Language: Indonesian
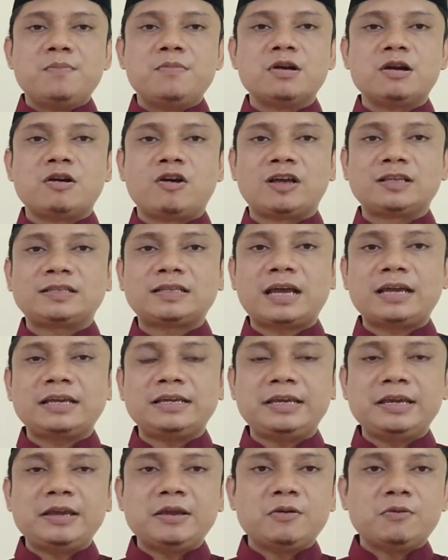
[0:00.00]

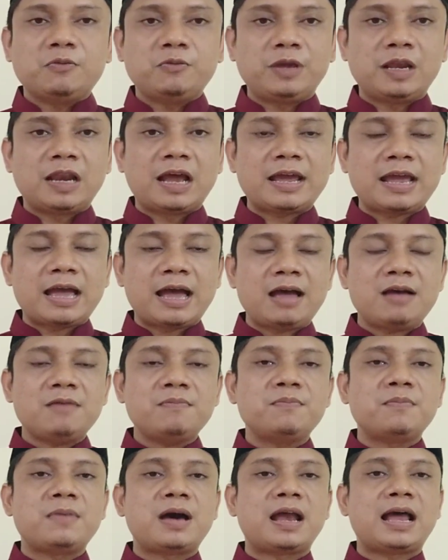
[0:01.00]
menguasai
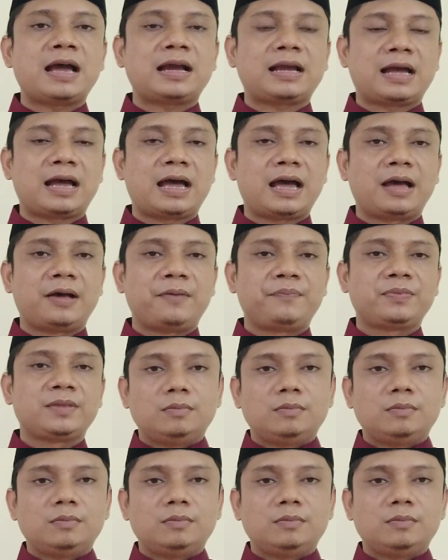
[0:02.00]
wilayah Malaka,